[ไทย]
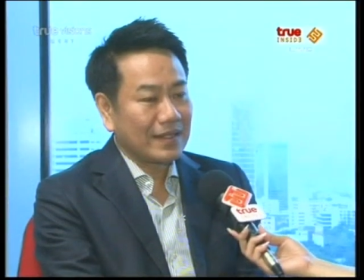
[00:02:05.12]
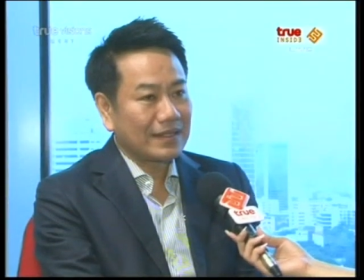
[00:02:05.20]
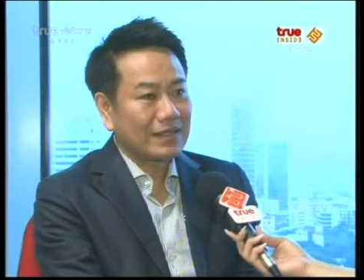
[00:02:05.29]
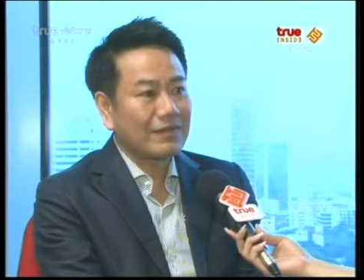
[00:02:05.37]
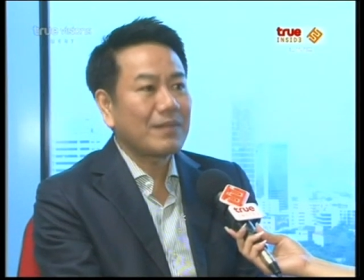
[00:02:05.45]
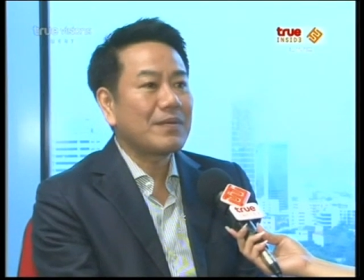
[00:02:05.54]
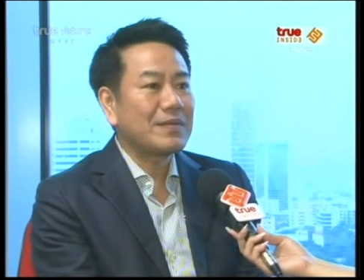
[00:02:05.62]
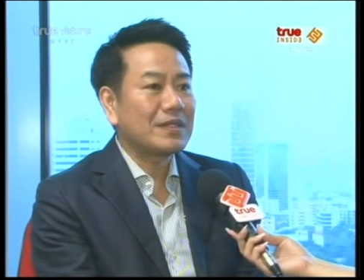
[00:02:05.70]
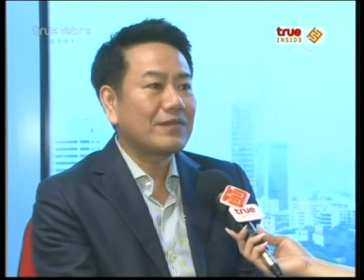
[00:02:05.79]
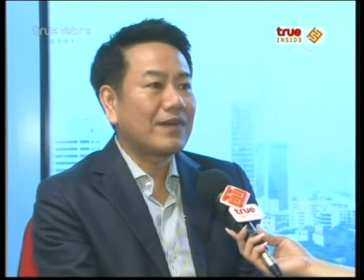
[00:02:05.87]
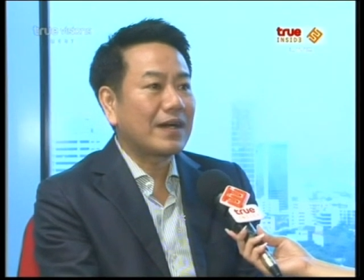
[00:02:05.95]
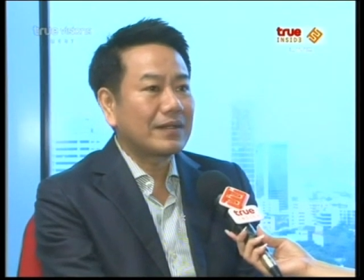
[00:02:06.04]
แต่มันไม่
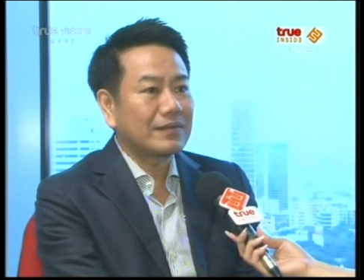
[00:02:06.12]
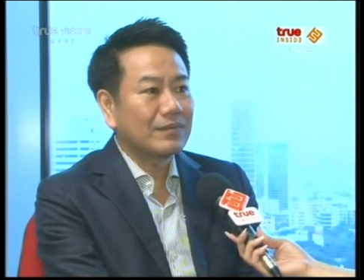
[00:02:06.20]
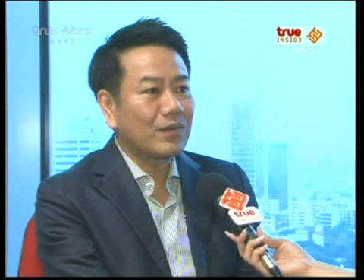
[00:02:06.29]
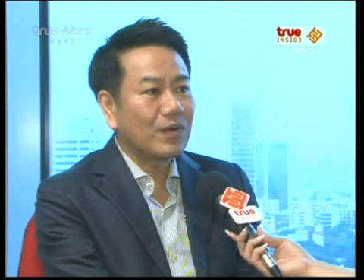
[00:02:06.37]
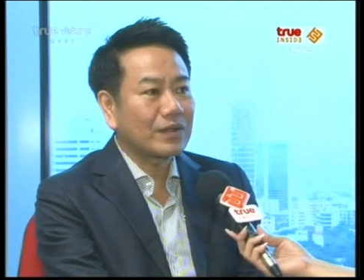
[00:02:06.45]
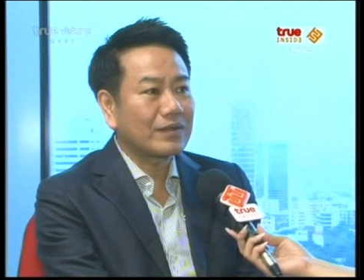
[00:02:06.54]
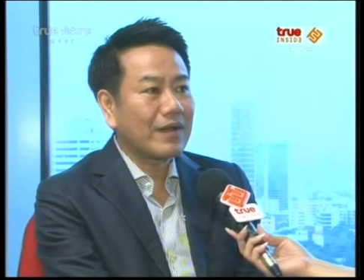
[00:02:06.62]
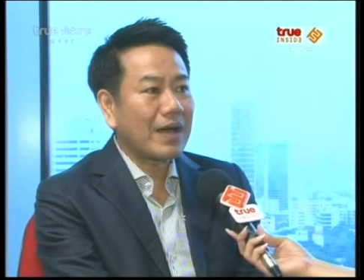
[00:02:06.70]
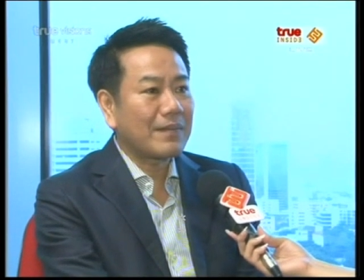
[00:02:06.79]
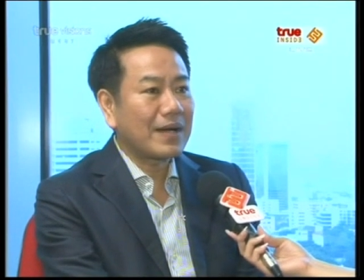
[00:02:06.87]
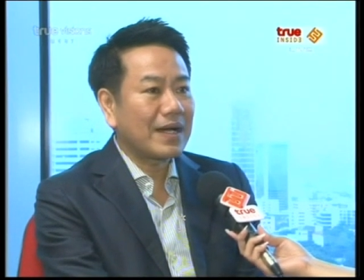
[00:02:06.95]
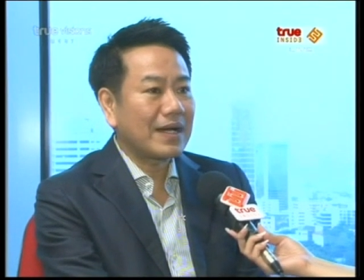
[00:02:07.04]
มีพวกด
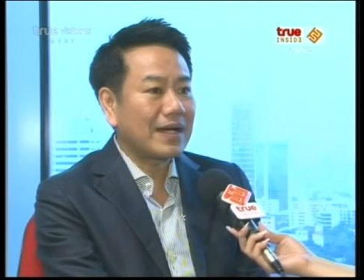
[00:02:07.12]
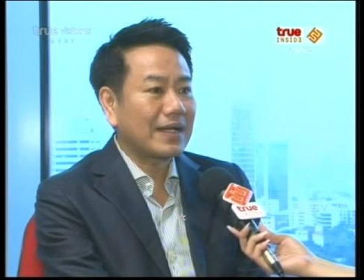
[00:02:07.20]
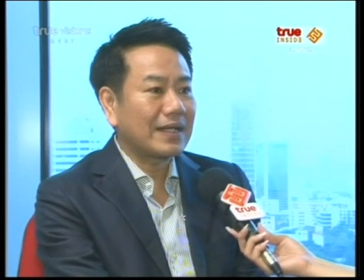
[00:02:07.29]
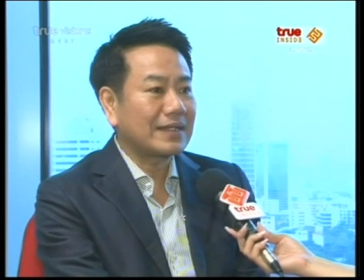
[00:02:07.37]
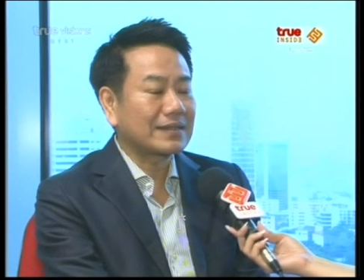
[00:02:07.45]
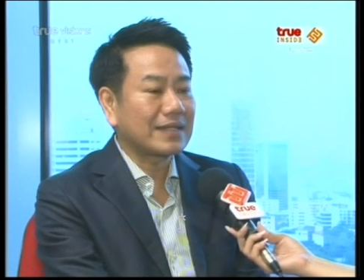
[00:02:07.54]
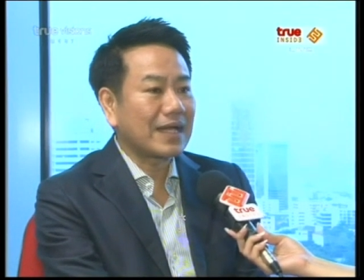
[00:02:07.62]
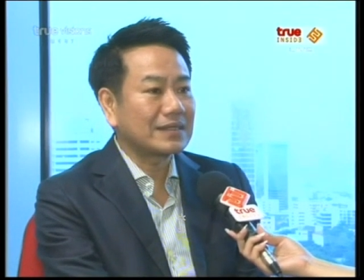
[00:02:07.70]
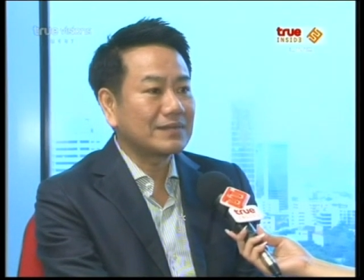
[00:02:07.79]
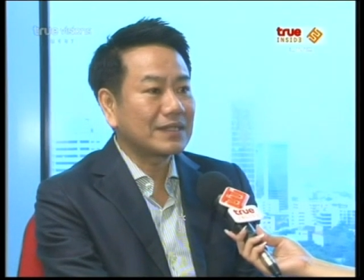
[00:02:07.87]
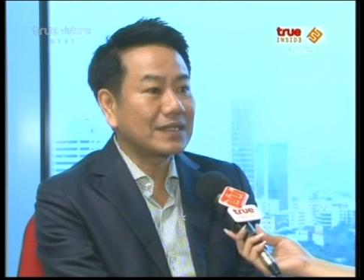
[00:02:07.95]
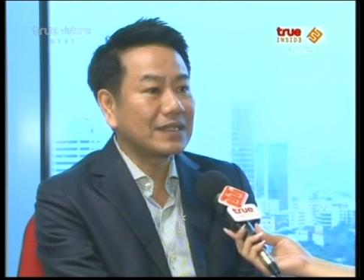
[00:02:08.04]
ราม่าอะไรต่า
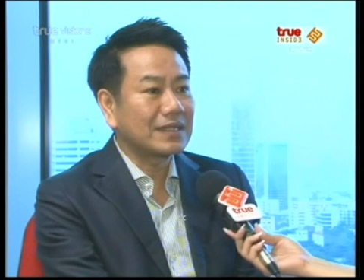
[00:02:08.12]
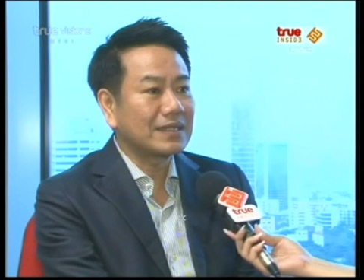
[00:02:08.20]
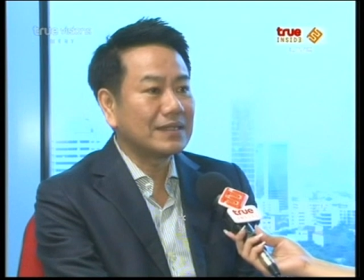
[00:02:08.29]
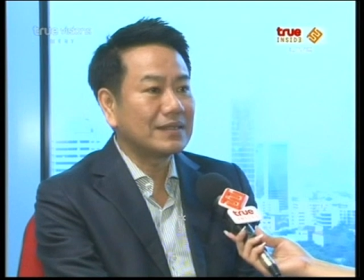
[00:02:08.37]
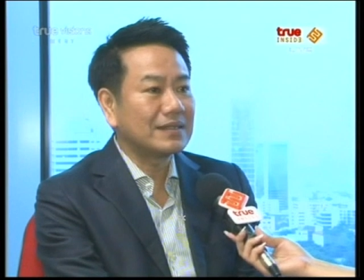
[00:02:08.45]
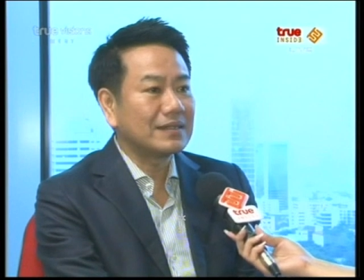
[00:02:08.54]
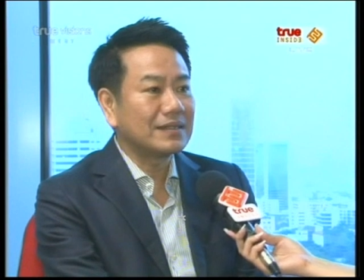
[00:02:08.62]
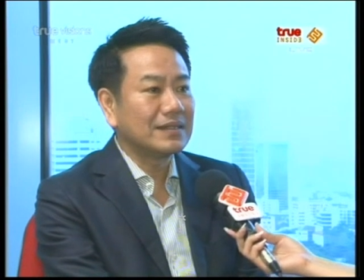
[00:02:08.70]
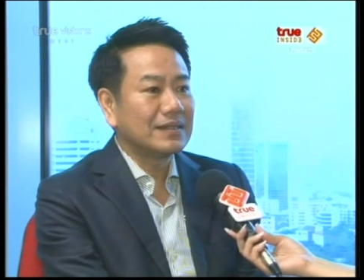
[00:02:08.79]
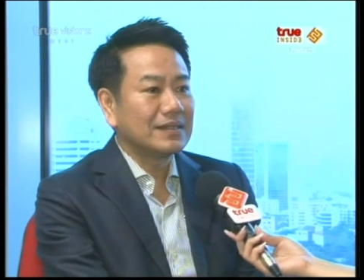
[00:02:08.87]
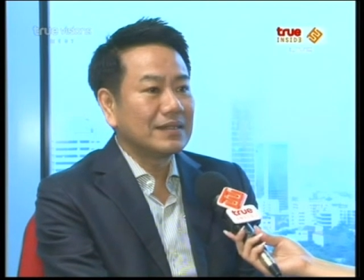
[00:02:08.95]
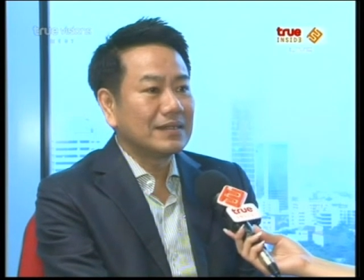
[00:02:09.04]
งๆซึ่งมันเกิดขึ้น
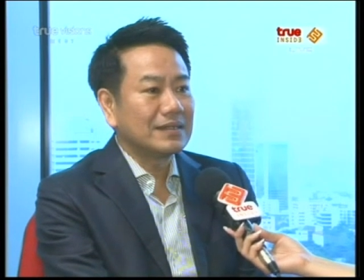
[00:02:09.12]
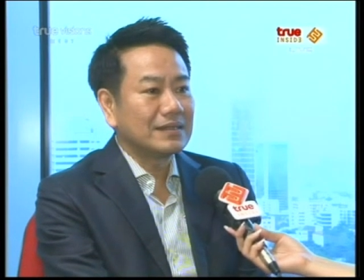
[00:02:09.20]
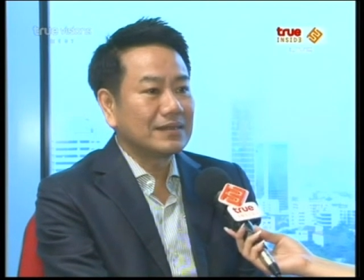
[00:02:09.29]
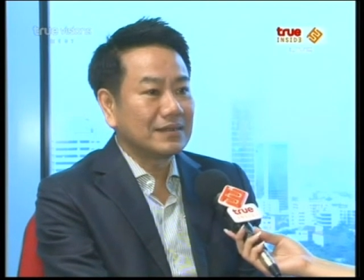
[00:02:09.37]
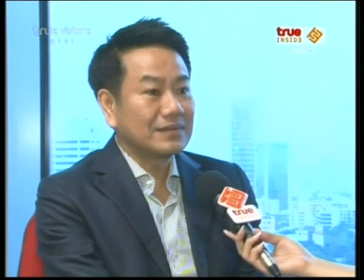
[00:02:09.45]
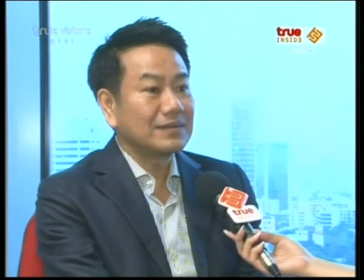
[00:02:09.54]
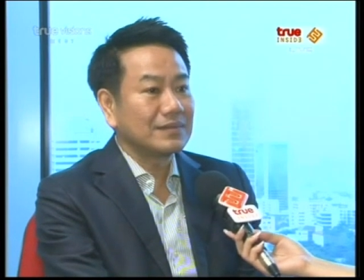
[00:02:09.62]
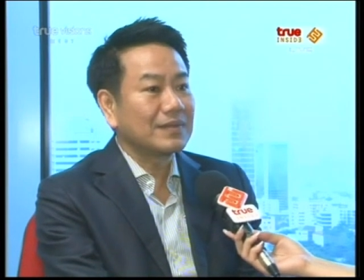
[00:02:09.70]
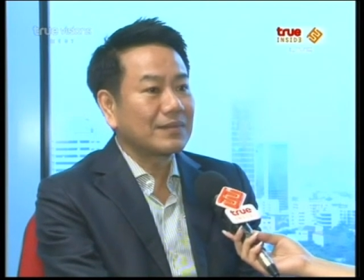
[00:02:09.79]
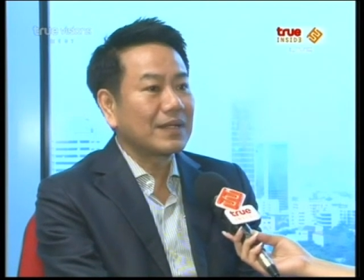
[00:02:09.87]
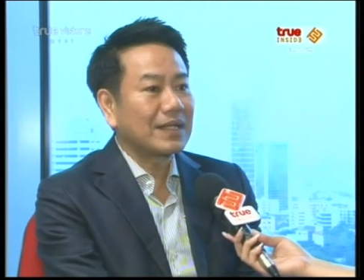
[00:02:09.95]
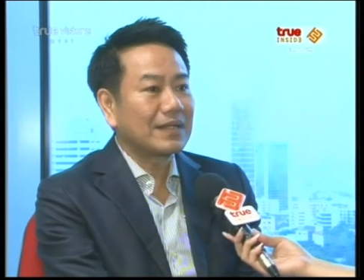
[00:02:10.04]
ซึ่ง
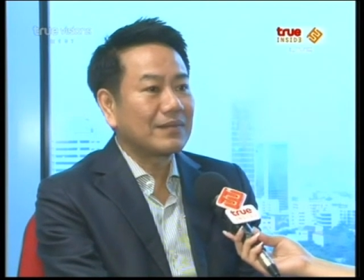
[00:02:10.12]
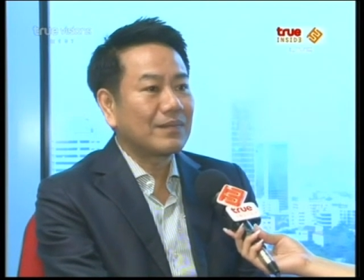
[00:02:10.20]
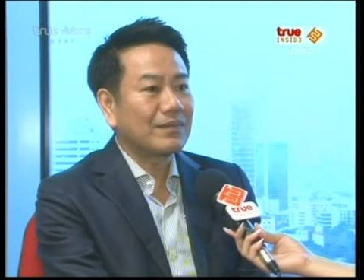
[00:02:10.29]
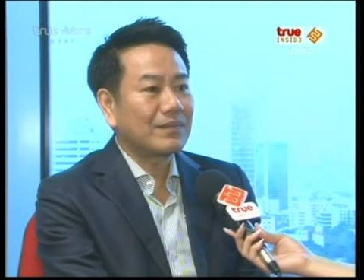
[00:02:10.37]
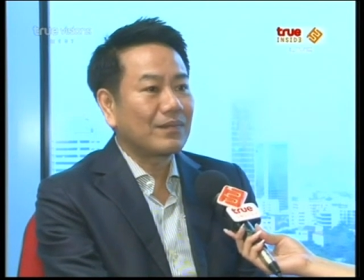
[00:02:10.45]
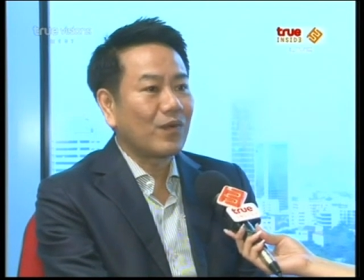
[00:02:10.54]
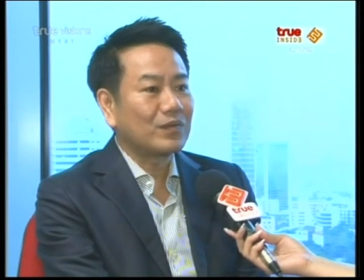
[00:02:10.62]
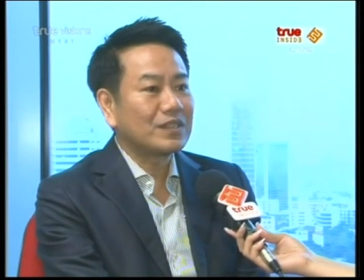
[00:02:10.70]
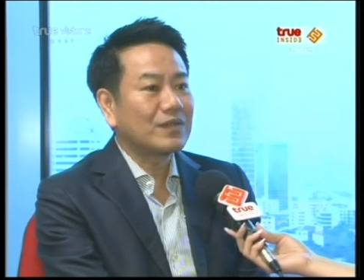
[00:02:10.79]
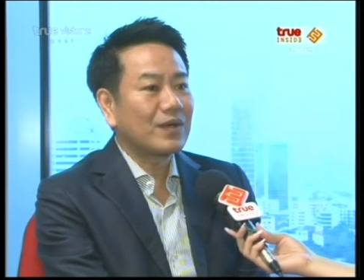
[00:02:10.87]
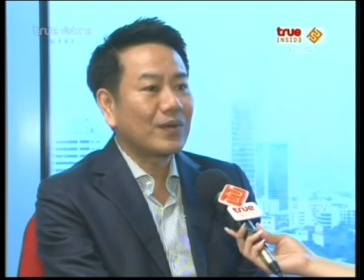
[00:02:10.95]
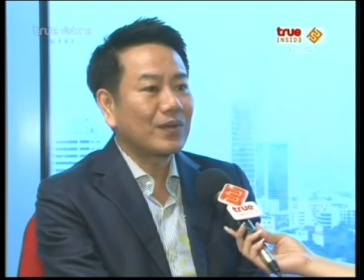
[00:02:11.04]
มันเป็นผม
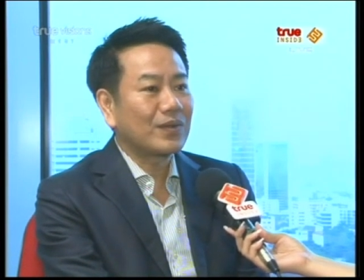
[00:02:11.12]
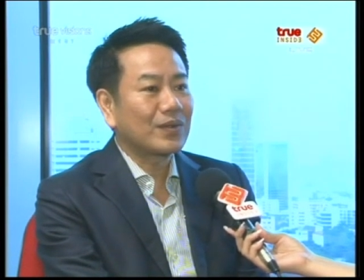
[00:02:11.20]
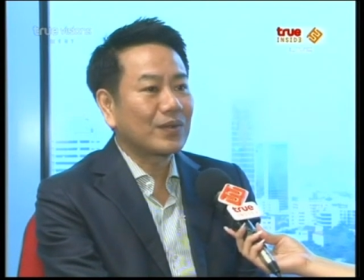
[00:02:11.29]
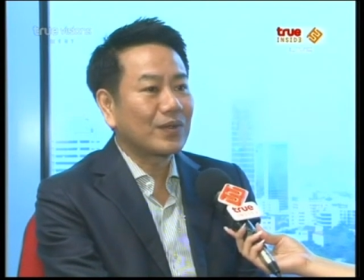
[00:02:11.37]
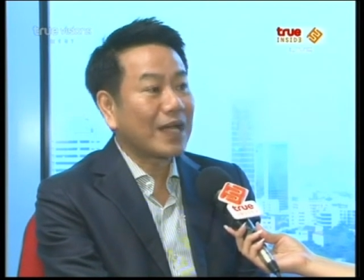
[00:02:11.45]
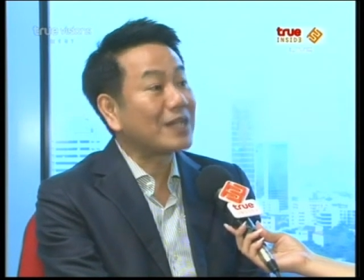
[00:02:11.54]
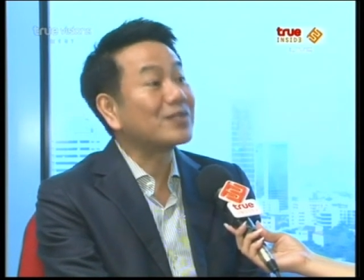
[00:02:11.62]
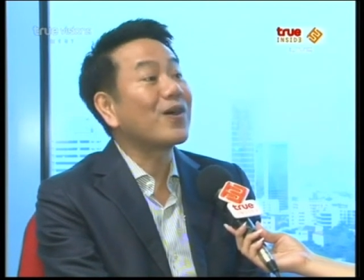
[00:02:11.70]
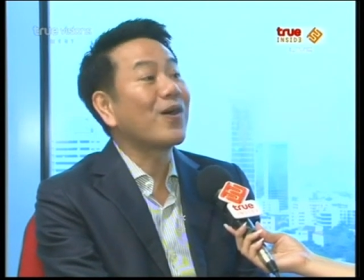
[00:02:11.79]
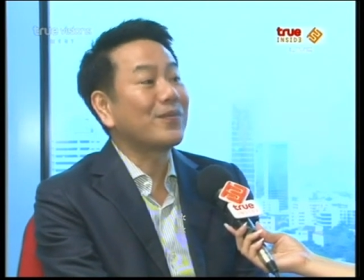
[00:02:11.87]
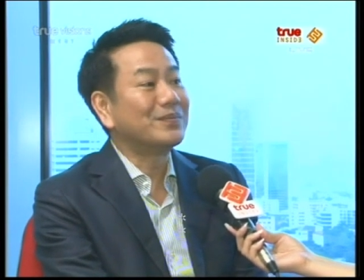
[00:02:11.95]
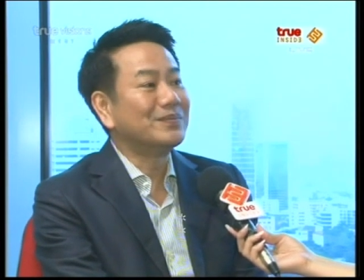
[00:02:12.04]
เชื่อว่าคนไทยช
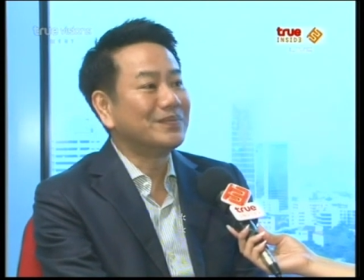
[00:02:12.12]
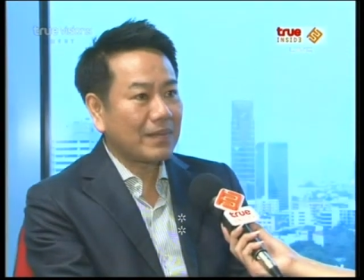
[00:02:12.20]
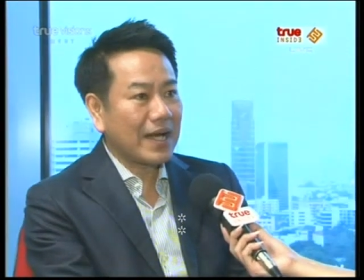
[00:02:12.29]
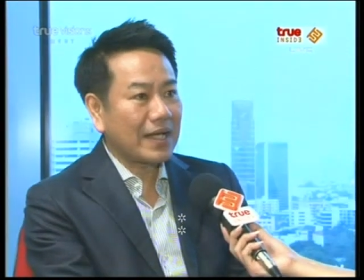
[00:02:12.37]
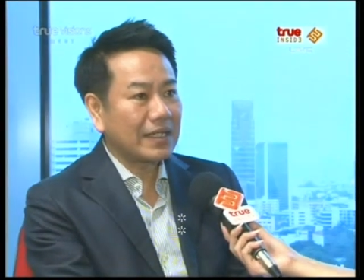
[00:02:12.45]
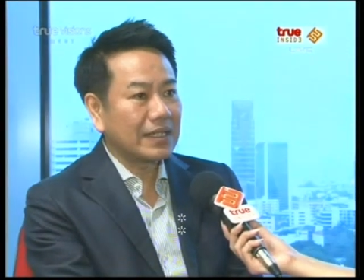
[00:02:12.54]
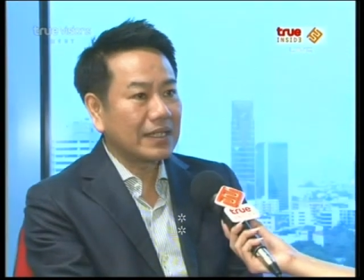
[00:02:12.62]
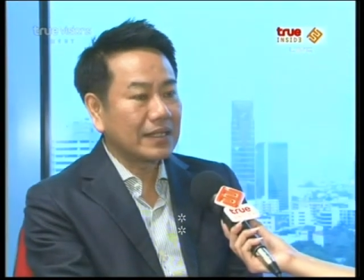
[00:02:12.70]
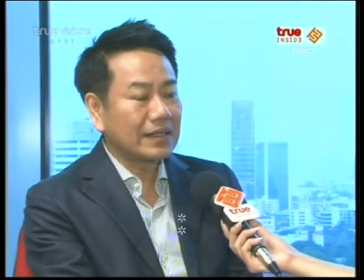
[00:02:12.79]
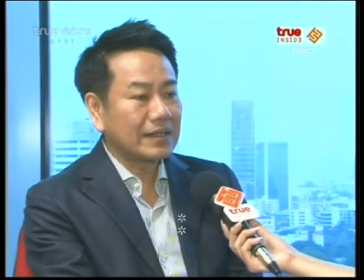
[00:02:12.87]
อบประมาณเดือ